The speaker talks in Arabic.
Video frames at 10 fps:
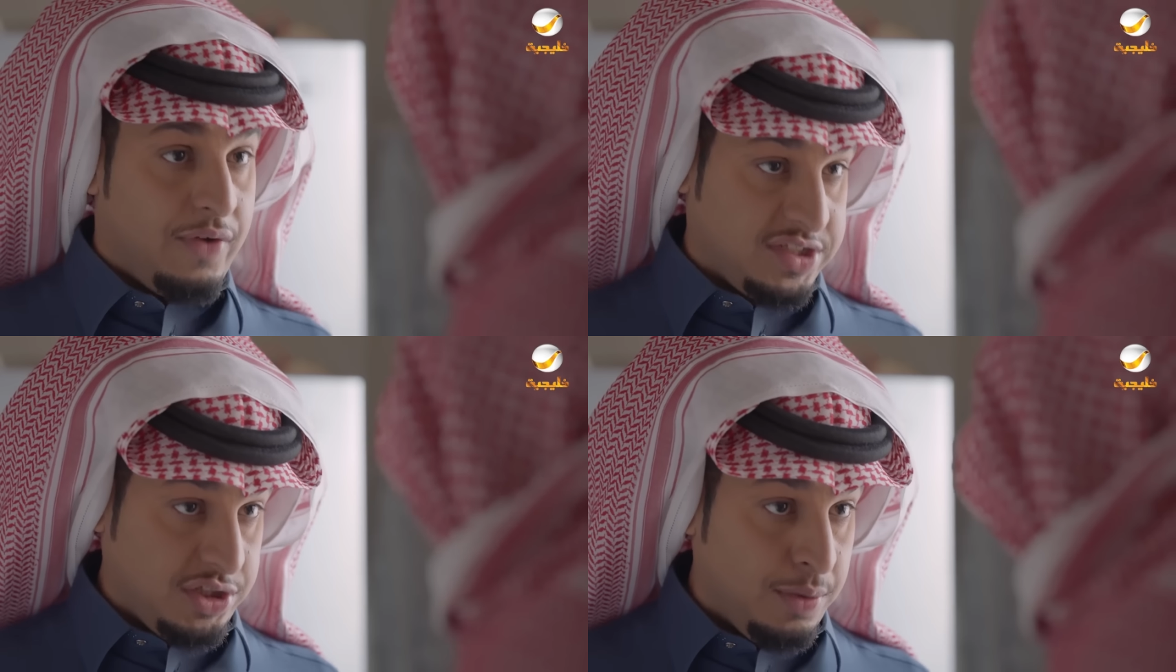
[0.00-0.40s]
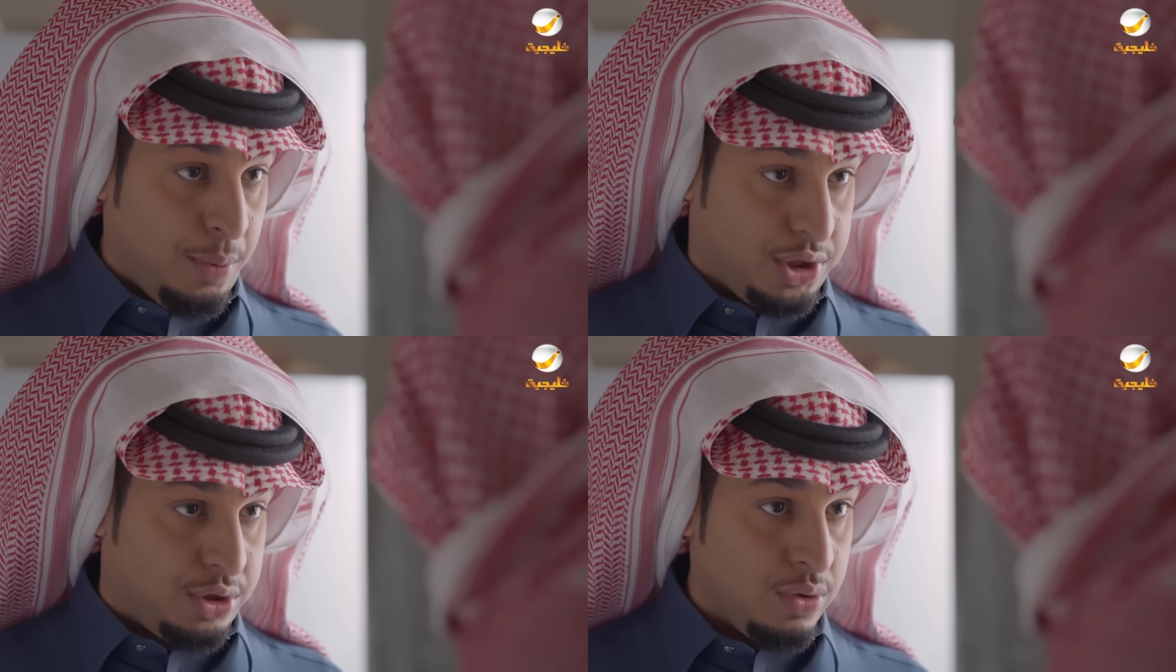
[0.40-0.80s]
فزعتي
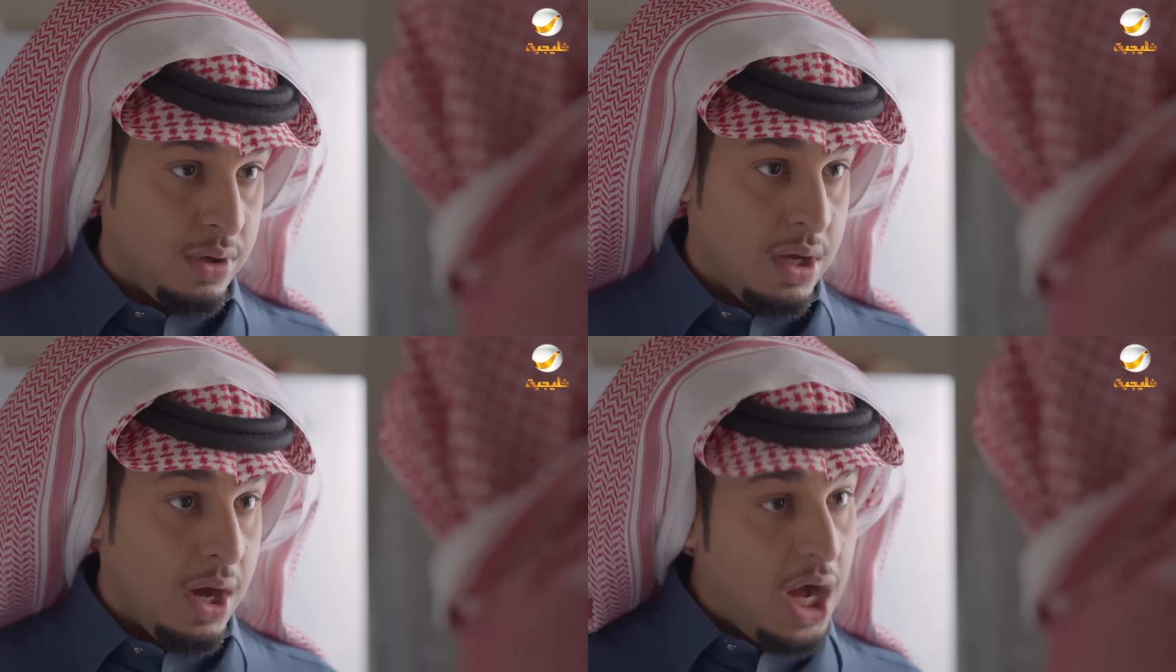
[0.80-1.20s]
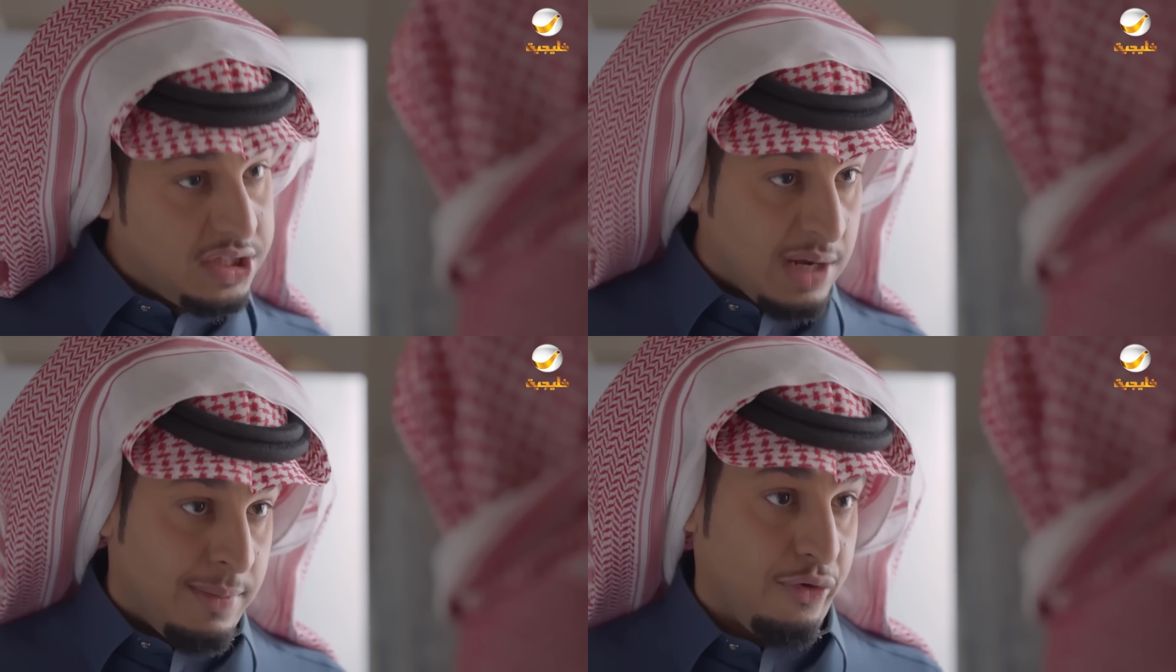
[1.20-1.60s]
بوشو؟
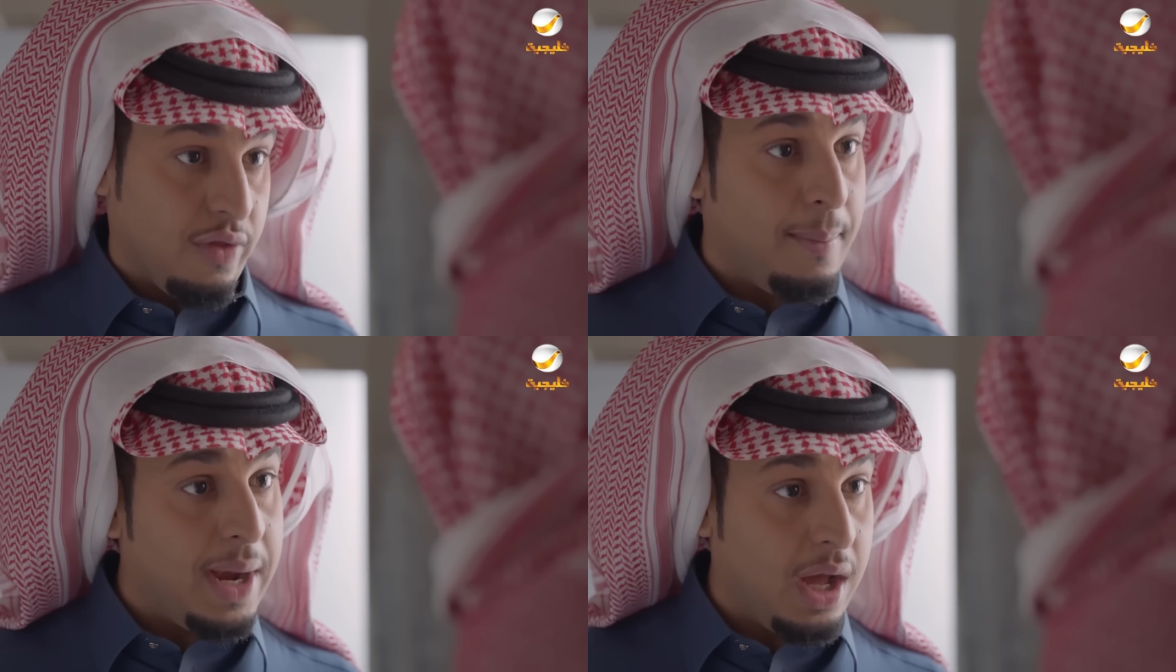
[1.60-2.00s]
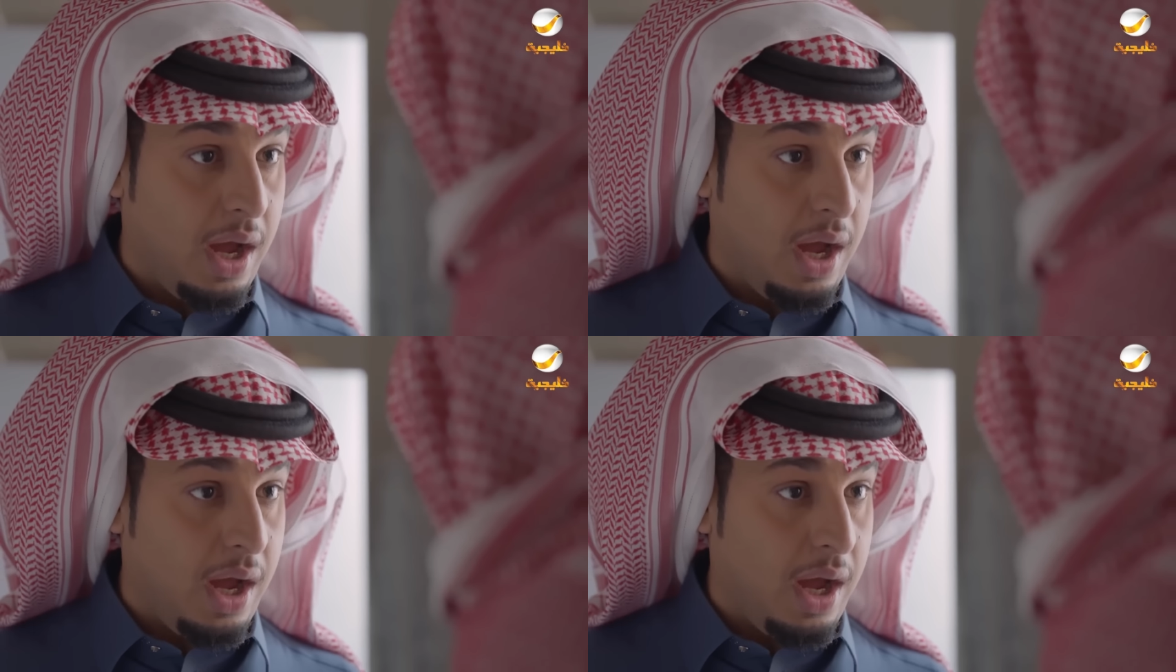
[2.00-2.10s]
انت المفروض ابلغ